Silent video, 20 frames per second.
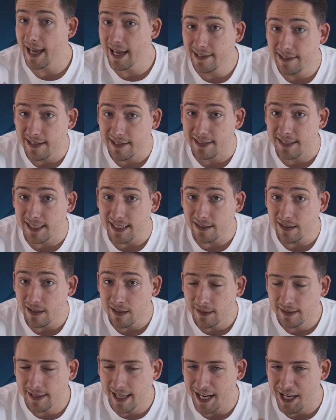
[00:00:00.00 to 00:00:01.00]
Et décide
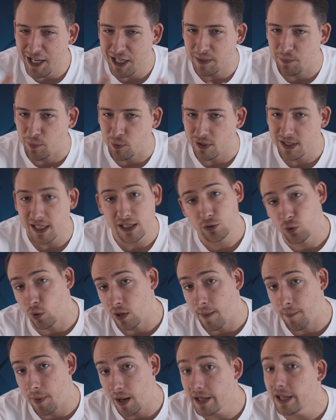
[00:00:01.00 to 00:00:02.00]
d'aller se poser sur
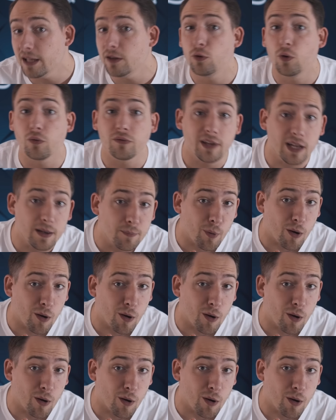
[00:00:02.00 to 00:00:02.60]
la planète dont il